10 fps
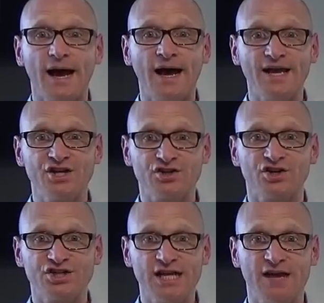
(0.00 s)
à
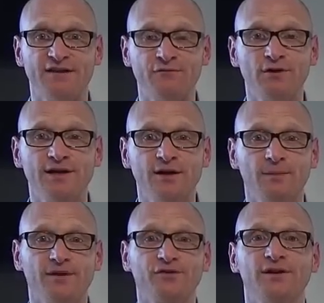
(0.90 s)
échanger avec vos
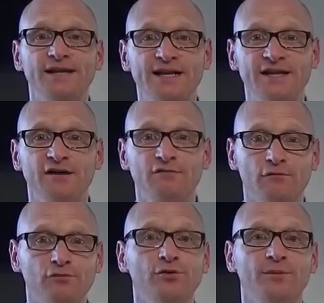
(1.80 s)
clients parce que les clients vont
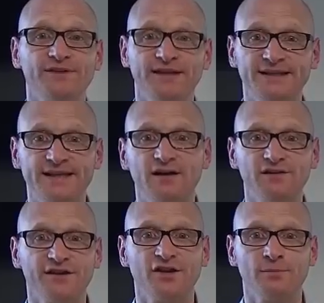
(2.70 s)
vous demander des
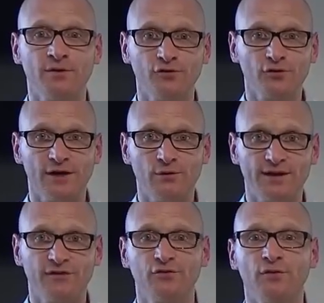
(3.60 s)
renseignements sur la
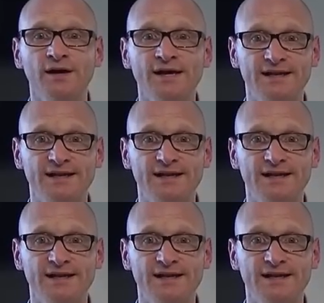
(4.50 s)
location,